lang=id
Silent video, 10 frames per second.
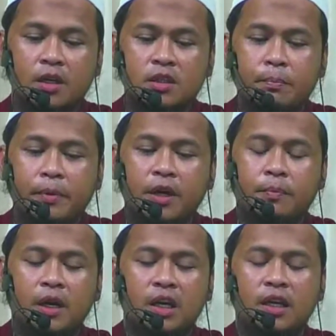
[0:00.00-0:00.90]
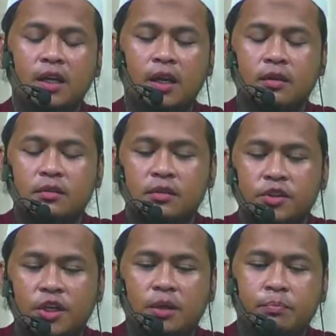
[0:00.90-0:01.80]
sampai kepada giliran
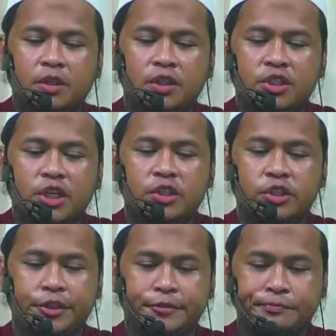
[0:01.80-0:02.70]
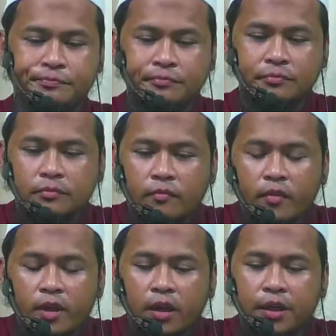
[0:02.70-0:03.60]
Zainab binti Jahshin
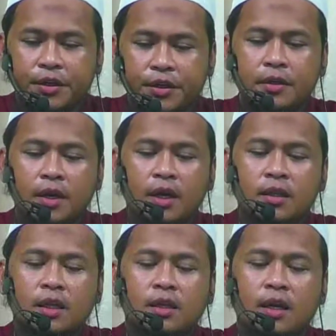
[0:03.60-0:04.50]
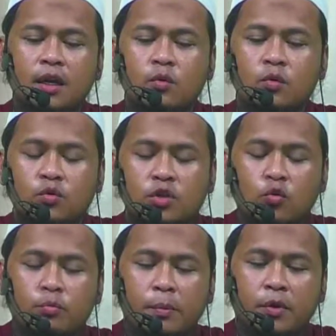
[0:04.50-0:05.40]
Ya, tatkala utusan
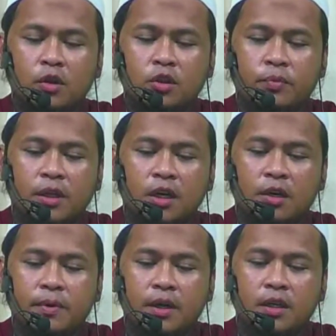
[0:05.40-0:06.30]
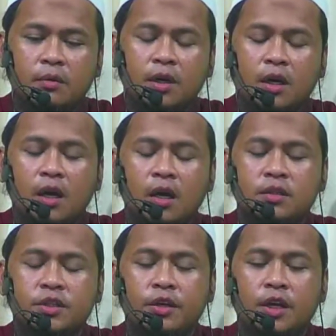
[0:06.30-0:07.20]
Umar bin Khattab datang kepadanya,
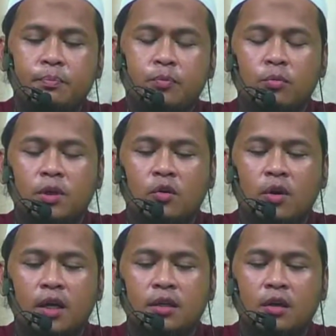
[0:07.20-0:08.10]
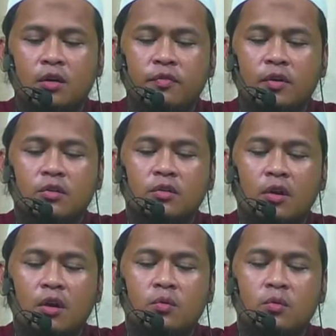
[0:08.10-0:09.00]
maka Zainab pun mendoakannya
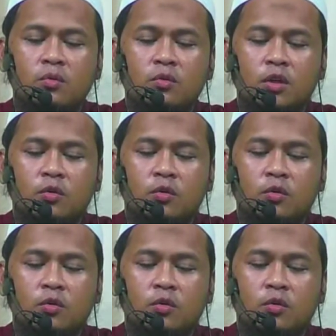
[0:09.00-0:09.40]
ghafarallahu li